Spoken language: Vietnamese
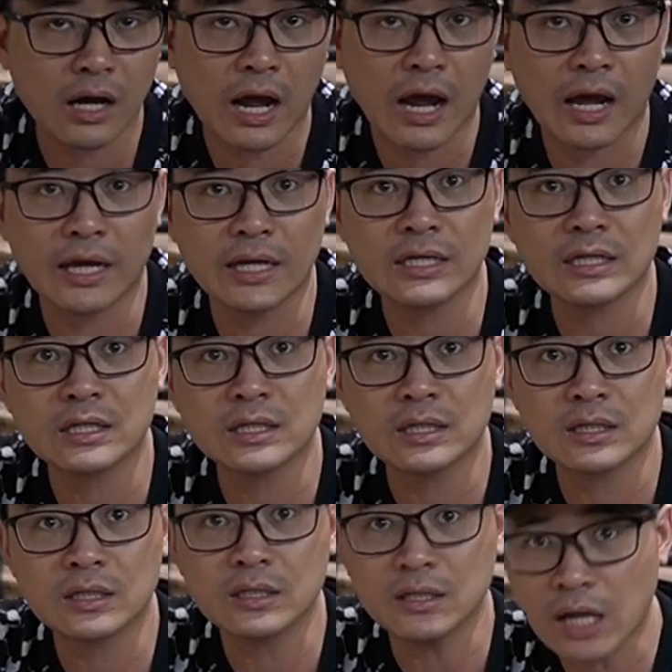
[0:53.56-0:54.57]
cái
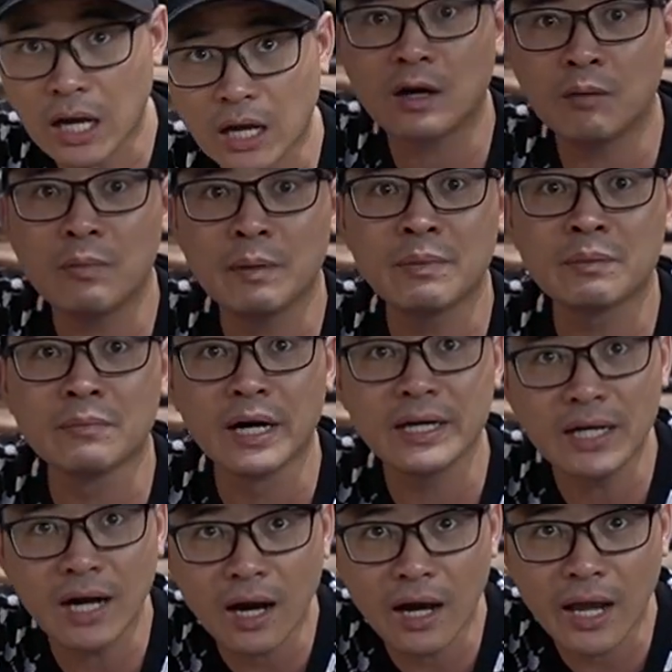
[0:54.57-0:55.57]
cước công bên mình mới
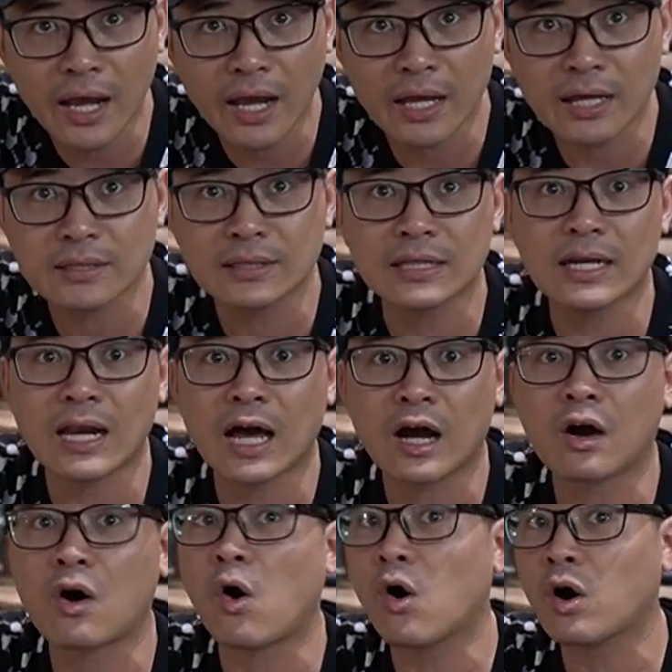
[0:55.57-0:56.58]
gỡ ấy thì là
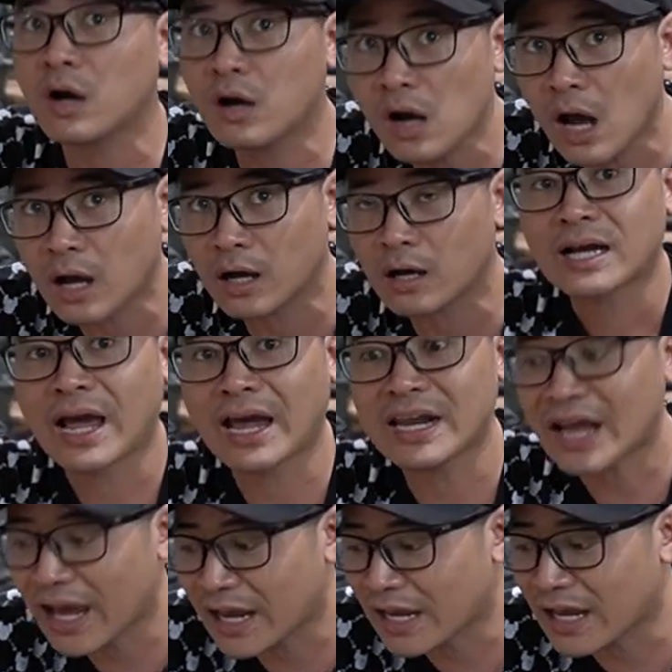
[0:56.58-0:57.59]
có cước cái
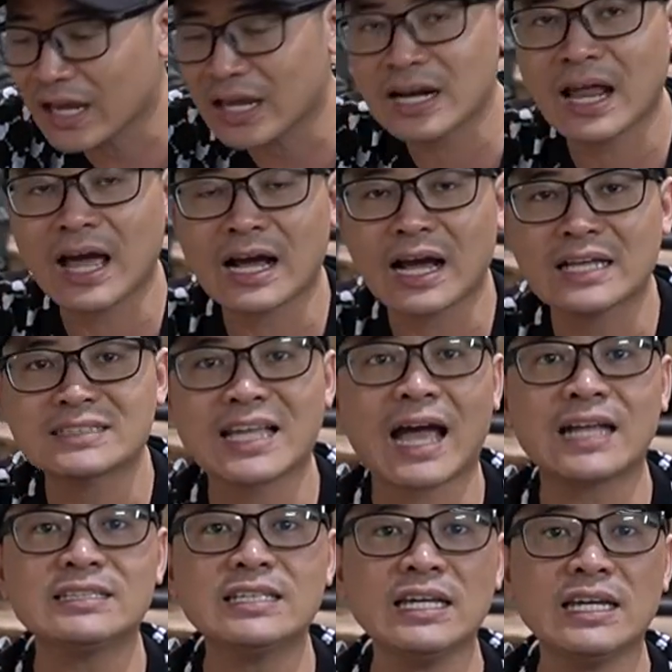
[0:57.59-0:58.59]
này ấy là cái
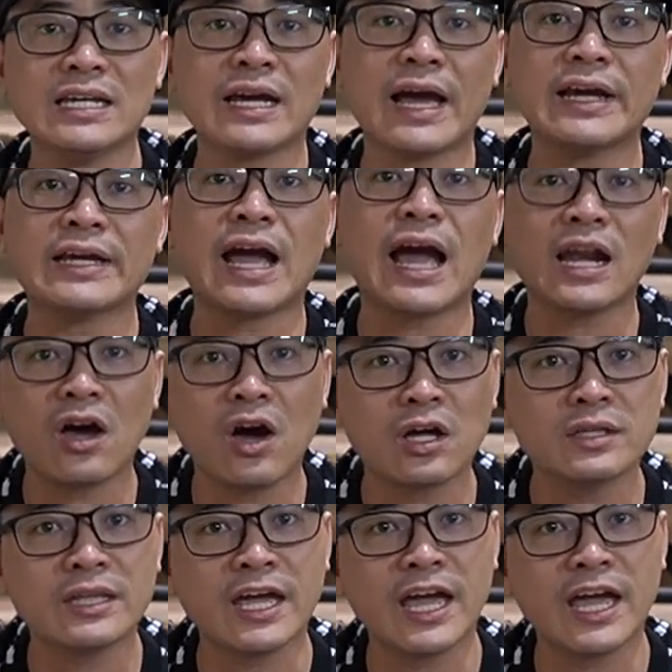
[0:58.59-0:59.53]
giá trị anh add on